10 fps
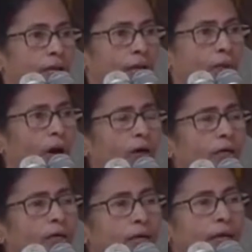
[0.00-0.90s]
এবং
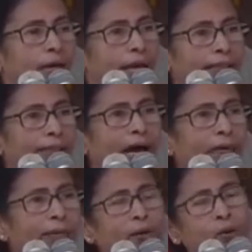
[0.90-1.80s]
এইটা
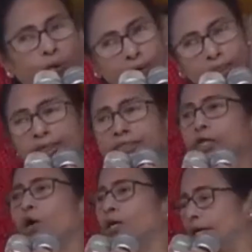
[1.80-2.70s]
আমরা করে
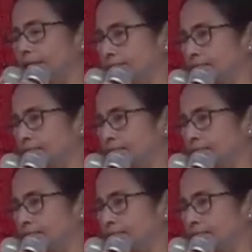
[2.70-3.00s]
দিয়েছি অলরেডি